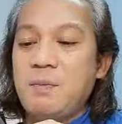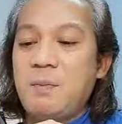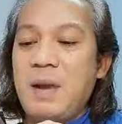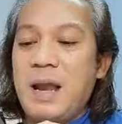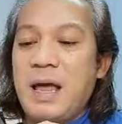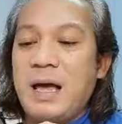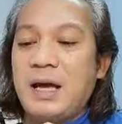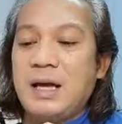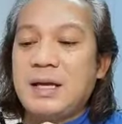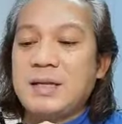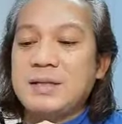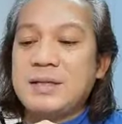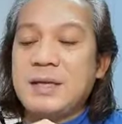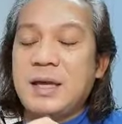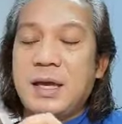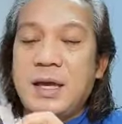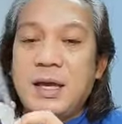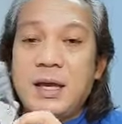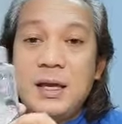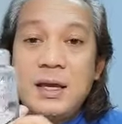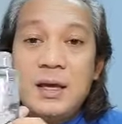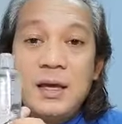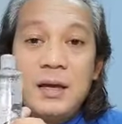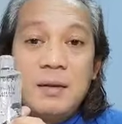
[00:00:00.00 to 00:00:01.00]
yung black kasi
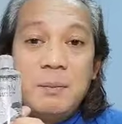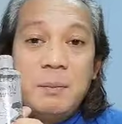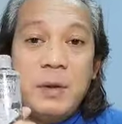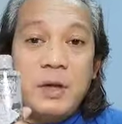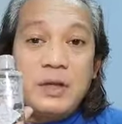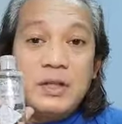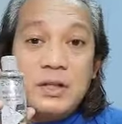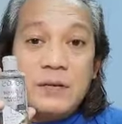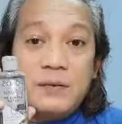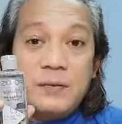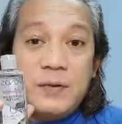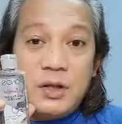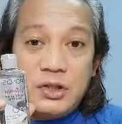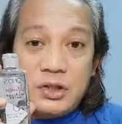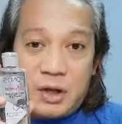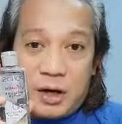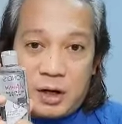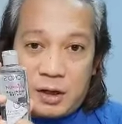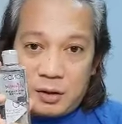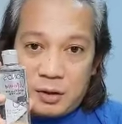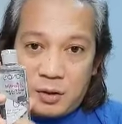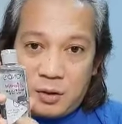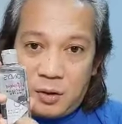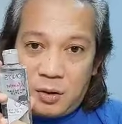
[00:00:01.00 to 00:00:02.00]
because of the
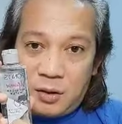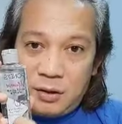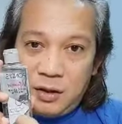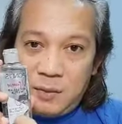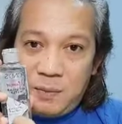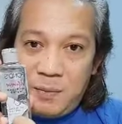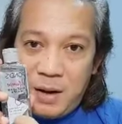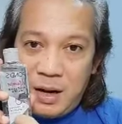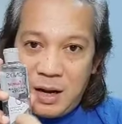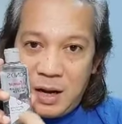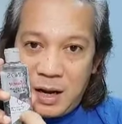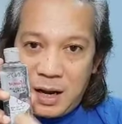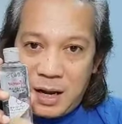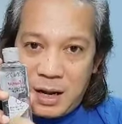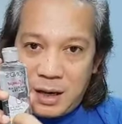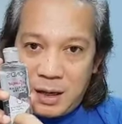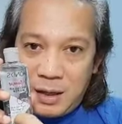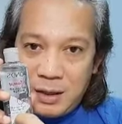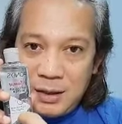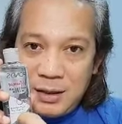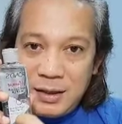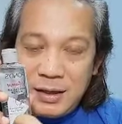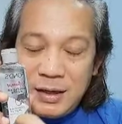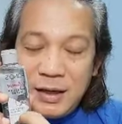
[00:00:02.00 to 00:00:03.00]
charcoal, di ba nga?
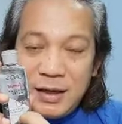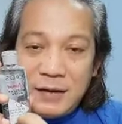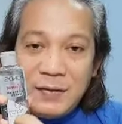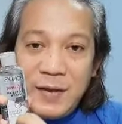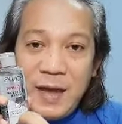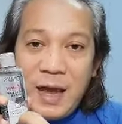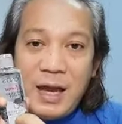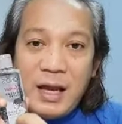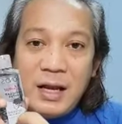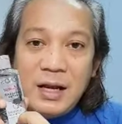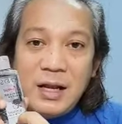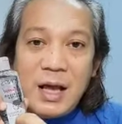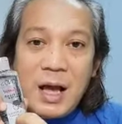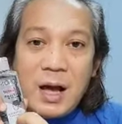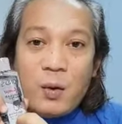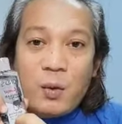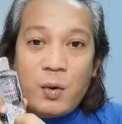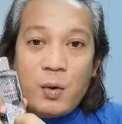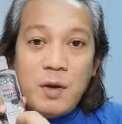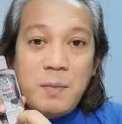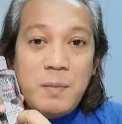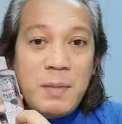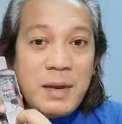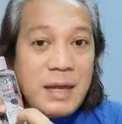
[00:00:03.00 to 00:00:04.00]
Dahil nga
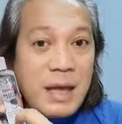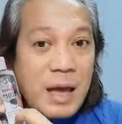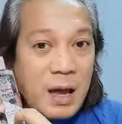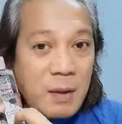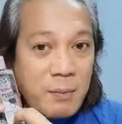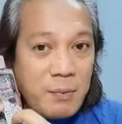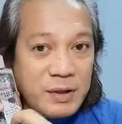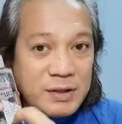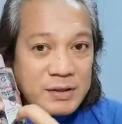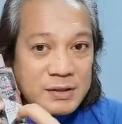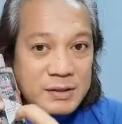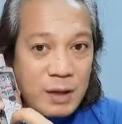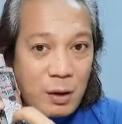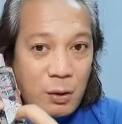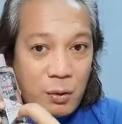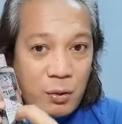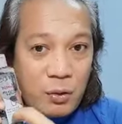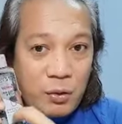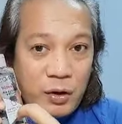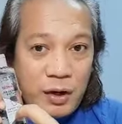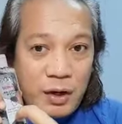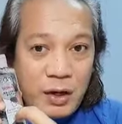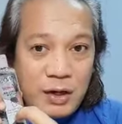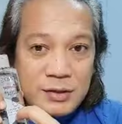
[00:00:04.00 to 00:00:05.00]
ako ay mayaman sa
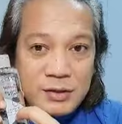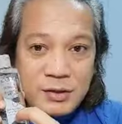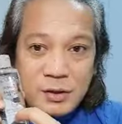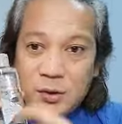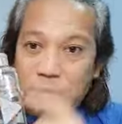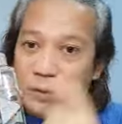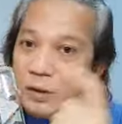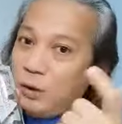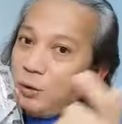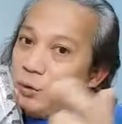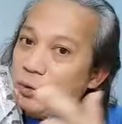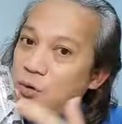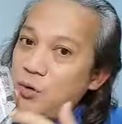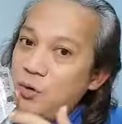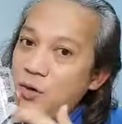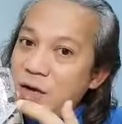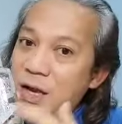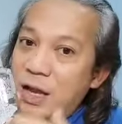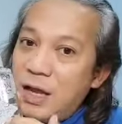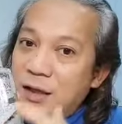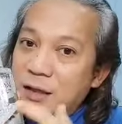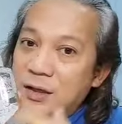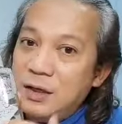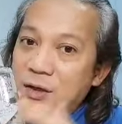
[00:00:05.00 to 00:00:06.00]
oil, so ito
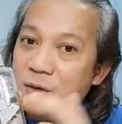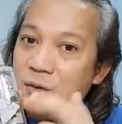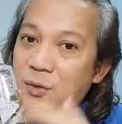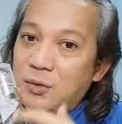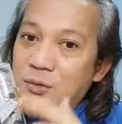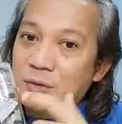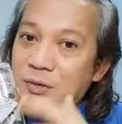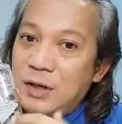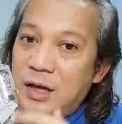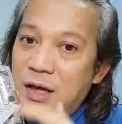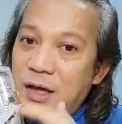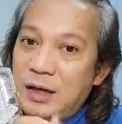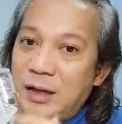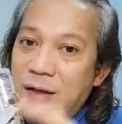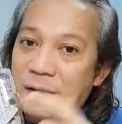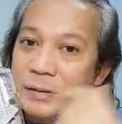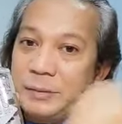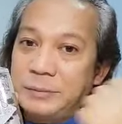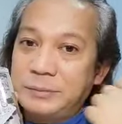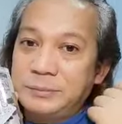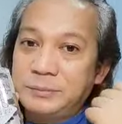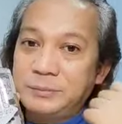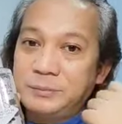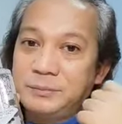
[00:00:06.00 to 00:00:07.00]
yung lagi kong
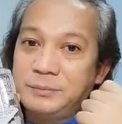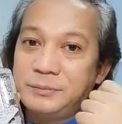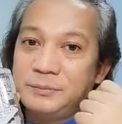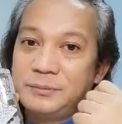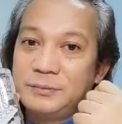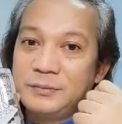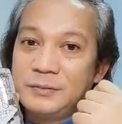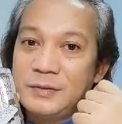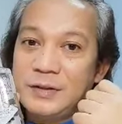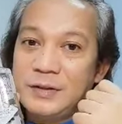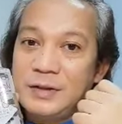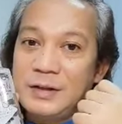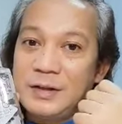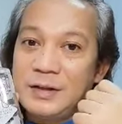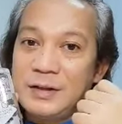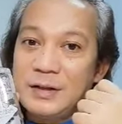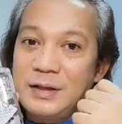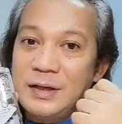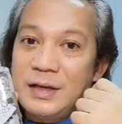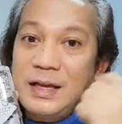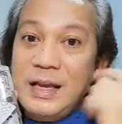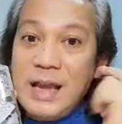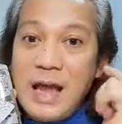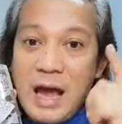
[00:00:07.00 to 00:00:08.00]
um,
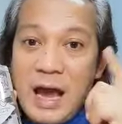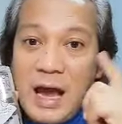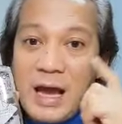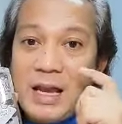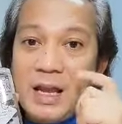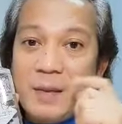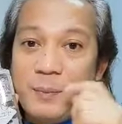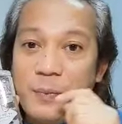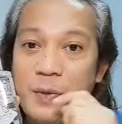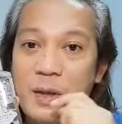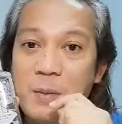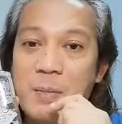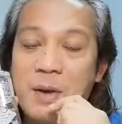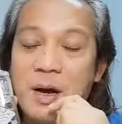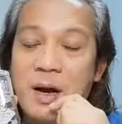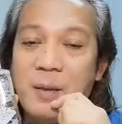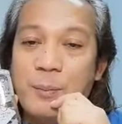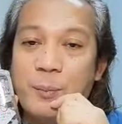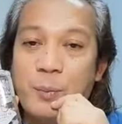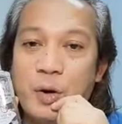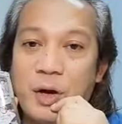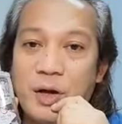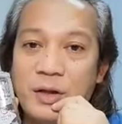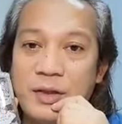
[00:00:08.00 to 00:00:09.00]
hinahanap ng mga
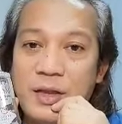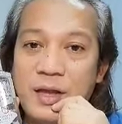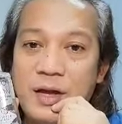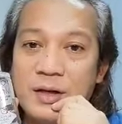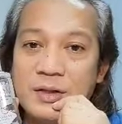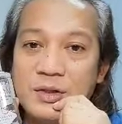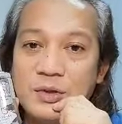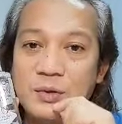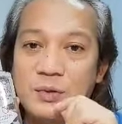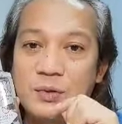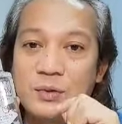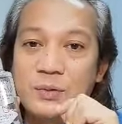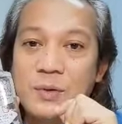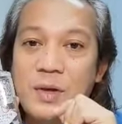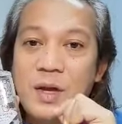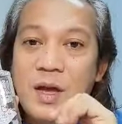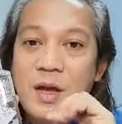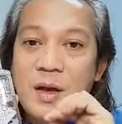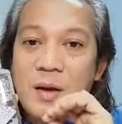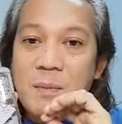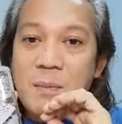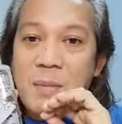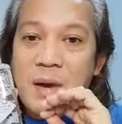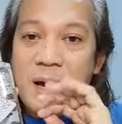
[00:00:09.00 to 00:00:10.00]
products, yung
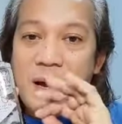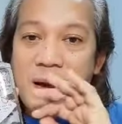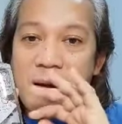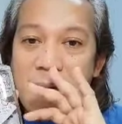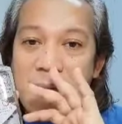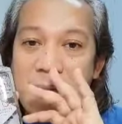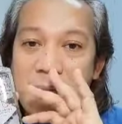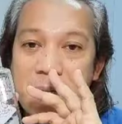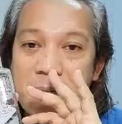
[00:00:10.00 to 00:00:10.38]
mga